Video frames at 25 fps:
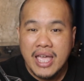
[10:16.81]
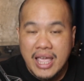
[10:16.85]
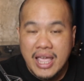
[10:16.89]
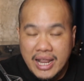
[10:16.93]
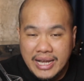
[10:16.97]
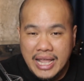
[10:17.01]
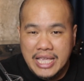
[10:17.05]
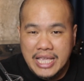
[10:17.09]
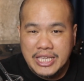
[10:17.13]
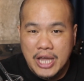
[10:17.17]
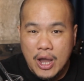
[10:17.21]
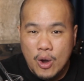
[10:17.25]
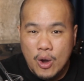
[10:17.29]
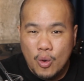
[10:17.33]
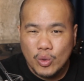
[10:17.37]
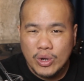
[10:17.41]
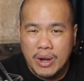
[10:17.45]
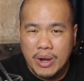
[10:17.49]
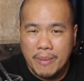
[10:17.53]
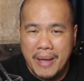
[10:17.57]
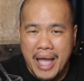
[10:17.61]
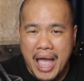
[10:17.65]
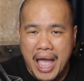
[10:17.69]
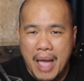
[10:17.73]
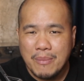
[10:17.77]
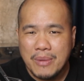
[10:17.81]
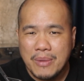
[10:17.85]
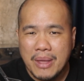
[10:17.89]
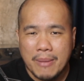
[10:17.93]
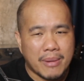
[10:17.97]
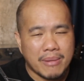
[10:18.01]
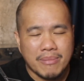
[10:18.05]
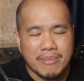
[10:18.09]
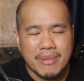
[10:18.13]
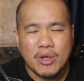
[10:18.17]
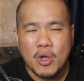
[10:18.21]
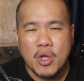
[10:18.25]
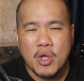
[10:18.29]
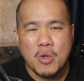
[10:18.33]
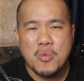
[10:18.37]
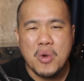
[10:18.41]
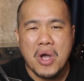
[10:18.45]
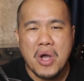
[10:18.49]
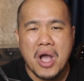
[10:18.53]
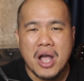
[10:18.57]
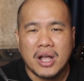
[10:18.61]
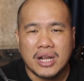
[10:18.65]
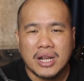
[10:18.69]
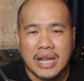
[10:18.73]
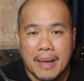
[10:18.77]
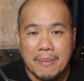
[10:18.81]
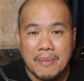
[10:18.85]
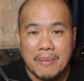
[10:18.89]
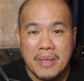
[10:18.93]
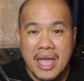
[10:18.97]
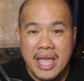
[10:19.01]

ในเชิงคุณภาพเนี่ยมันไม่ค่อยเวิร์กครับ